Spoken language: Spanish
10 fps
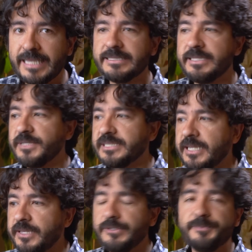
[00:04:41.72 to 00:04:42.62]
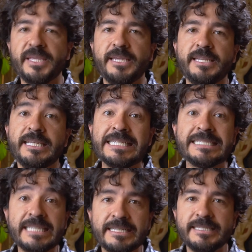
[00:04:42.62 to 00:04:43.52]
esté basado en el
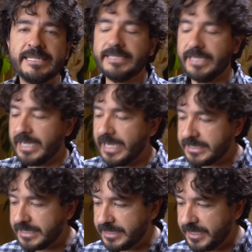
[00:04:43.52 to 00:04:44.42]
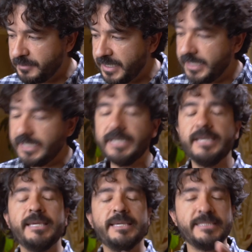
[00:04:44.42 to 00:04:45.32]
estándar de HTML,
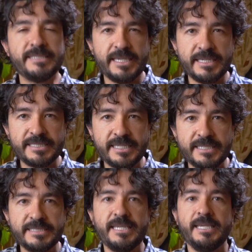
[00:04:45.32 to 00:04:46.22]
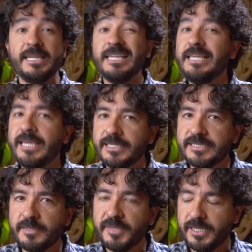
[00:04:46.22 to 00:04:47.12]
CSS y
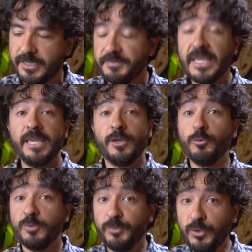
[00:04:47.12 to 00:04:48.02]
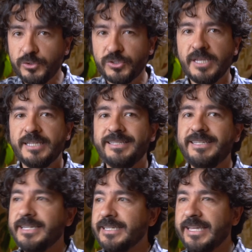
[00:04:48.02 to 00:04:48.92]
XML. Como plus,
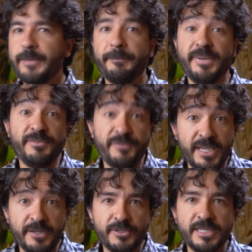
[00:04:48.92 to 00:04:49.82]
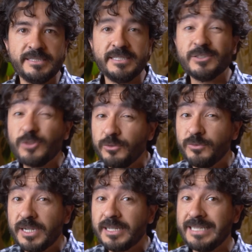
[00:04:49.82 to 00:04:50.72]
diría que prefiero que este
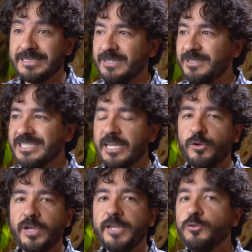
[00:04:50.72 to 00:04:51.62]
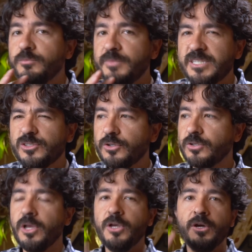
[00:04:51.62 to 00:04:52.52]
software esté basado en un
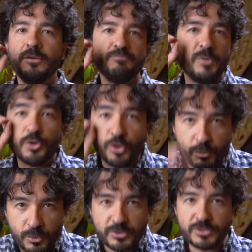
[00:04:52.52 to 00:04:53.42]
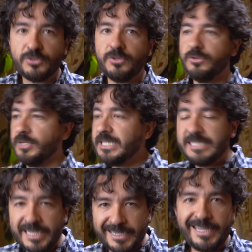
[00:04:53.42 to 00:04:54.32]
visor robusto y
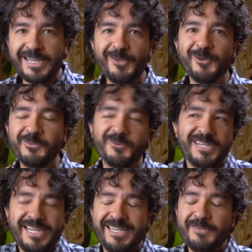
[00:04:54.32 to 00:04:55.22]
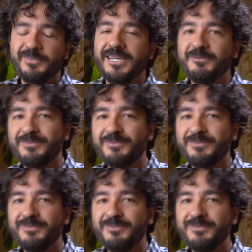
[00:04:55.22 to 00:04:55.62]
ya creado como Pano,